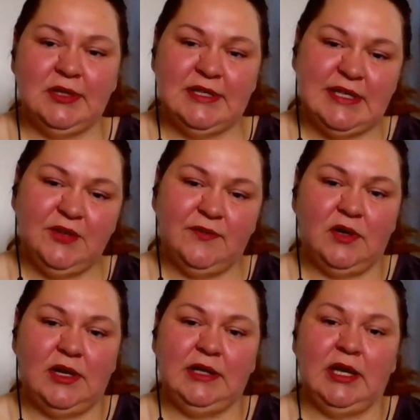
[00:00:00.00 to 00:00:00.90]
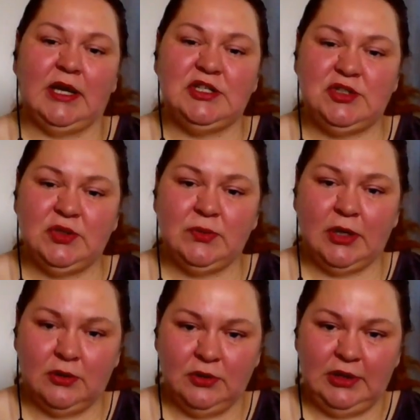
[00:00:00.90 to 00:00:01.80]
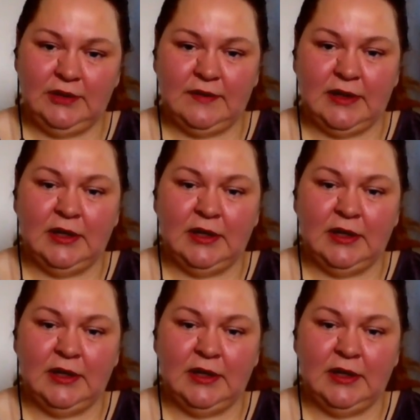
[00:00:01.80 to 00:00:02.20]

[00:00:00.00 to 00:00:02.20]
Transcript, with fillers: niezadowolenie, jakaś ciągła gonitwa.